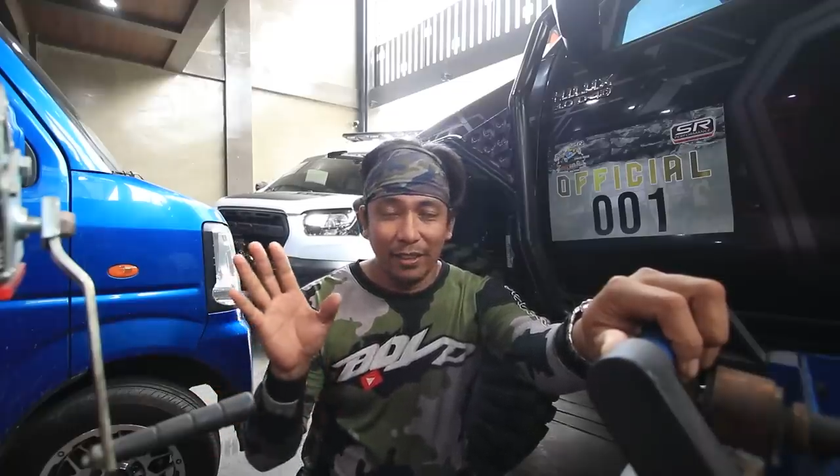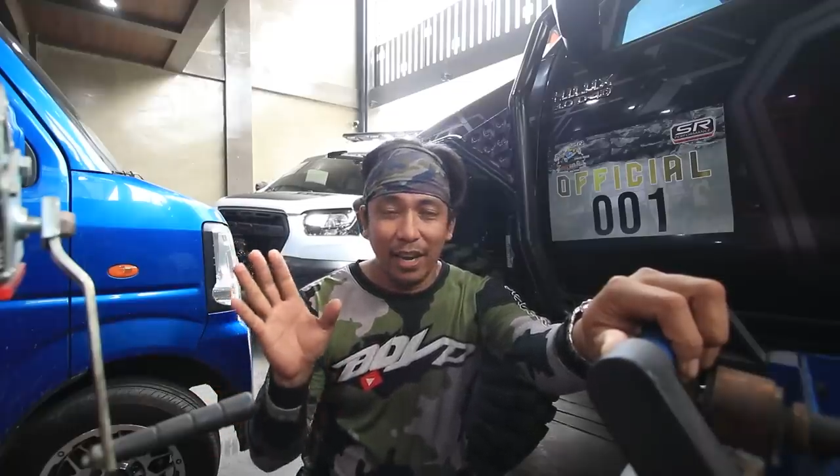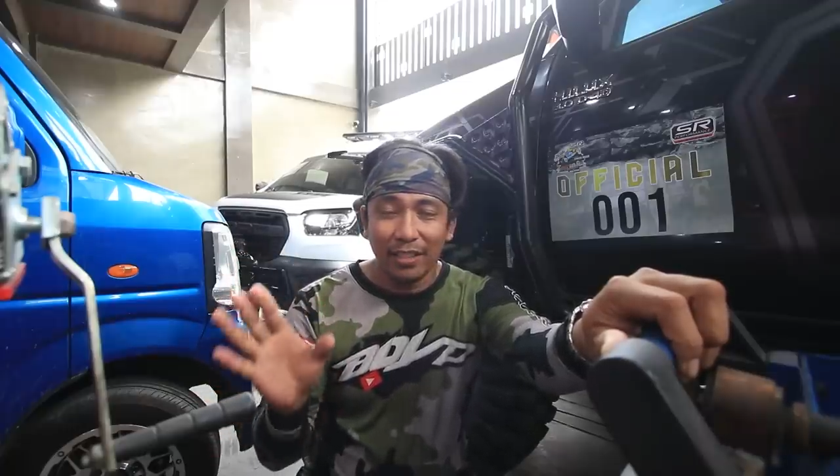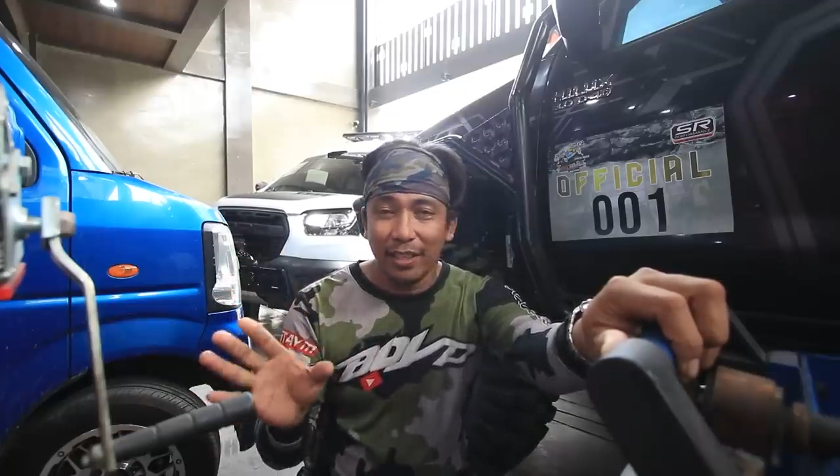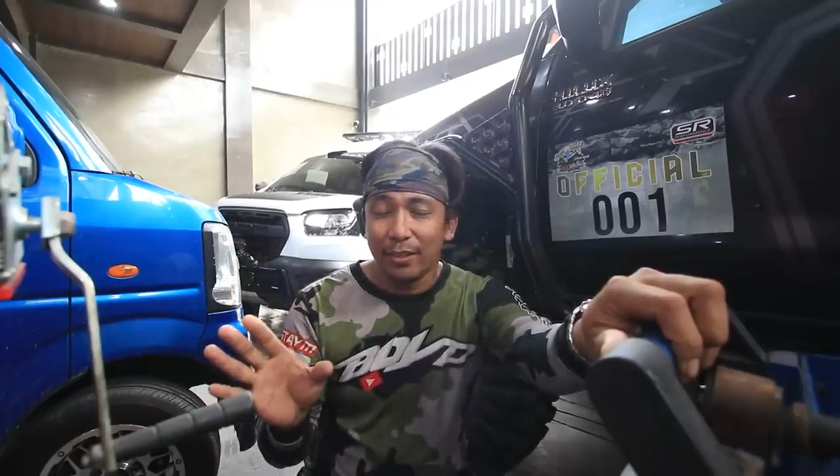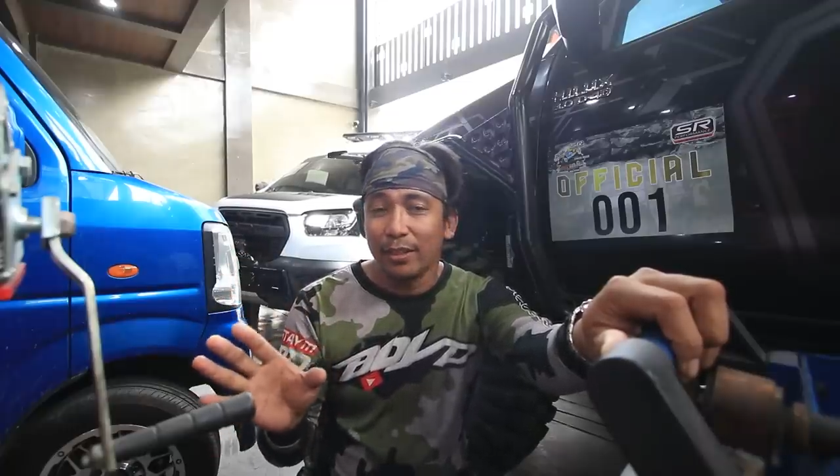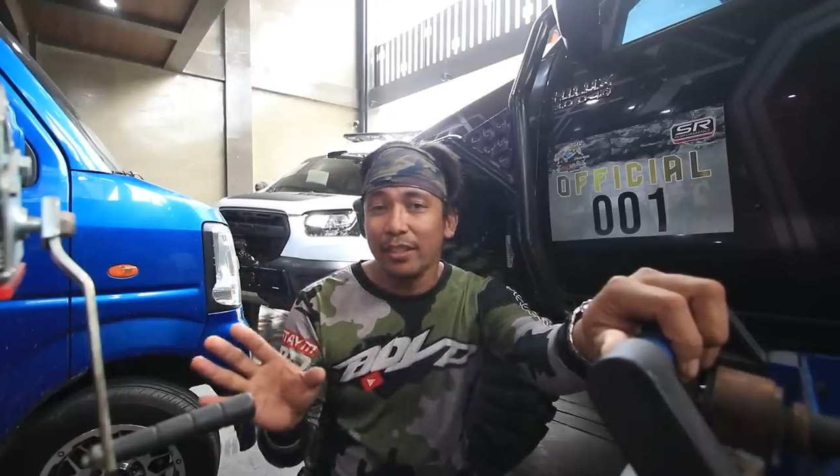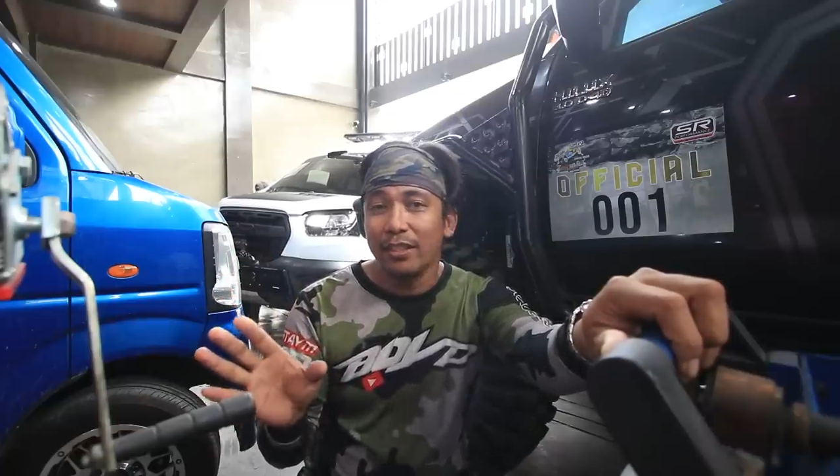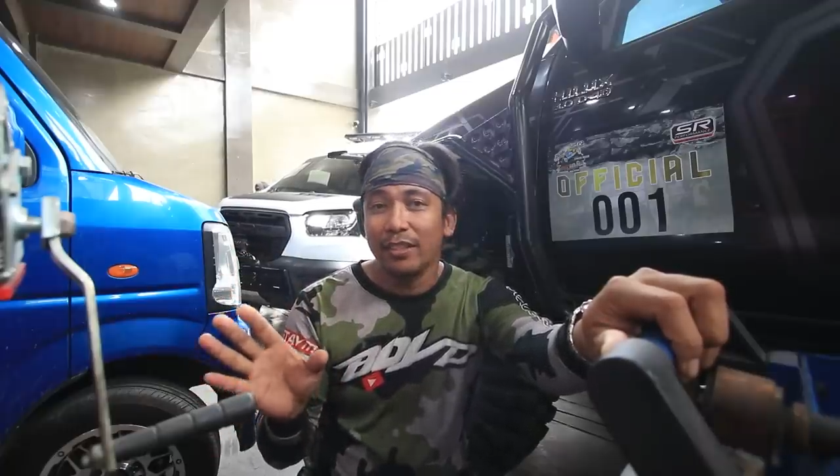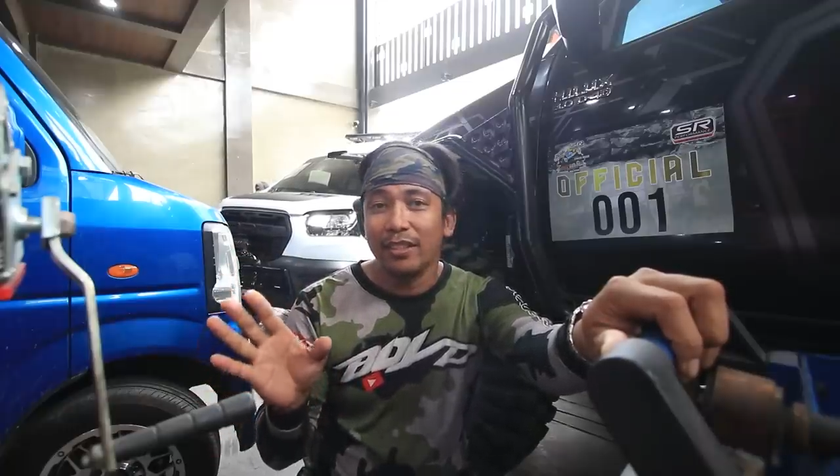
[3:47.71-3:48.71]
or
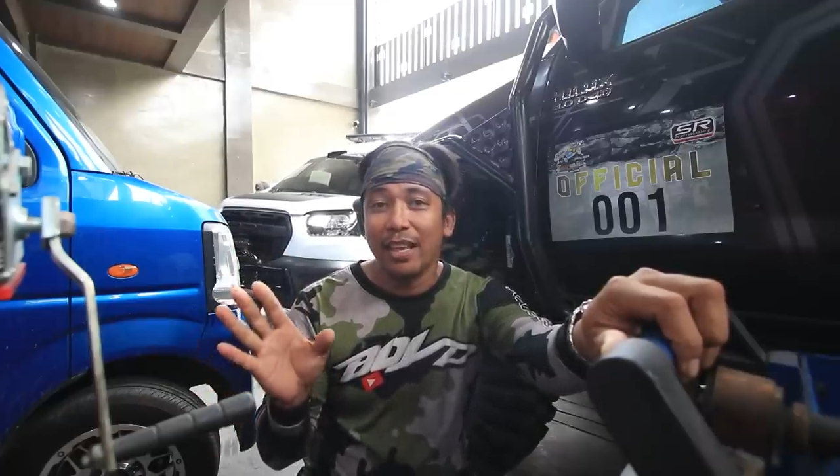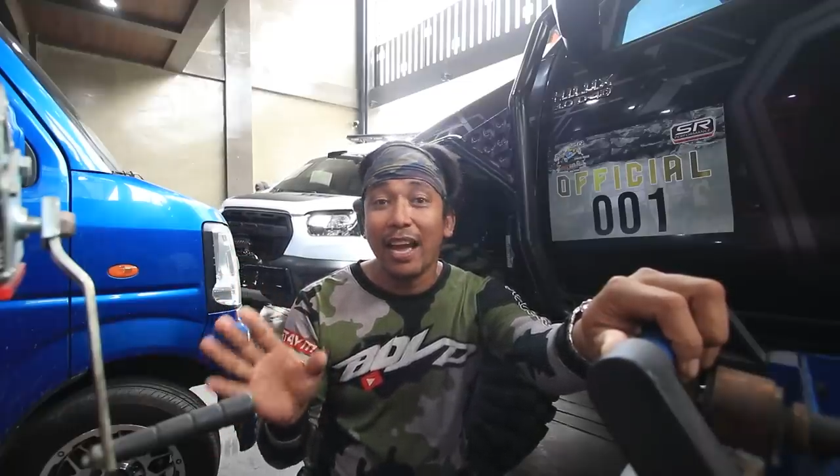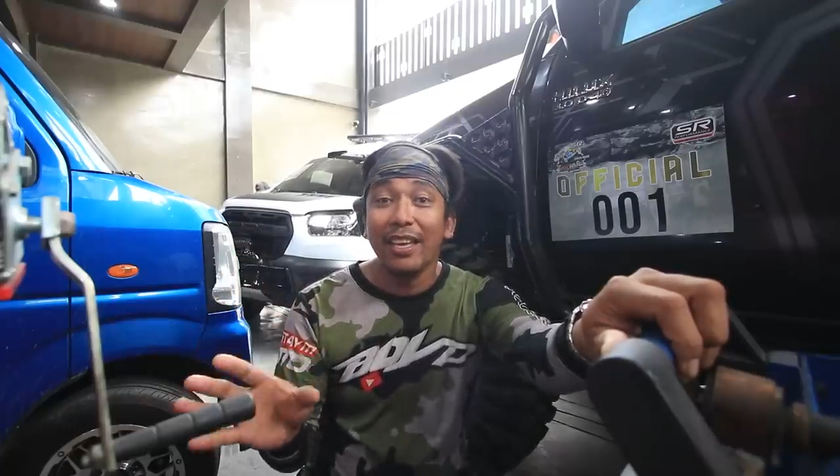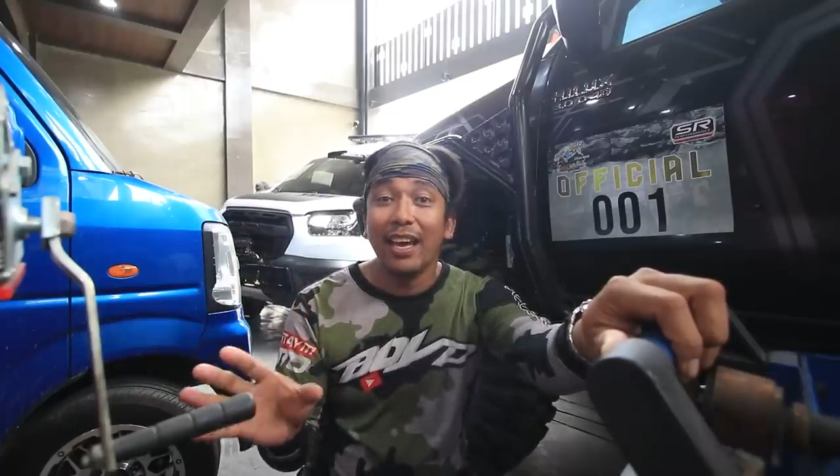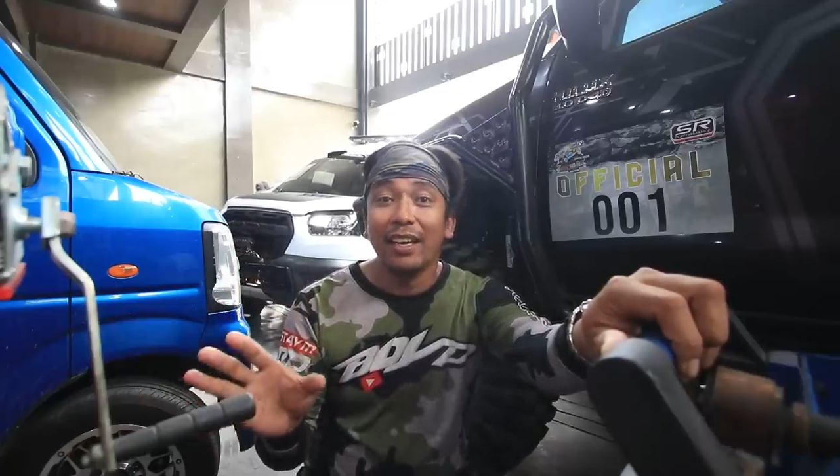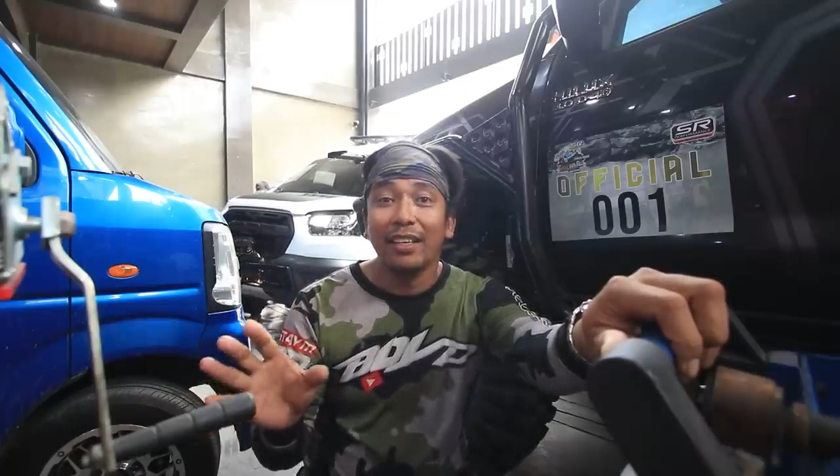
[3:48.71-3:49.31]
accessories, kaya.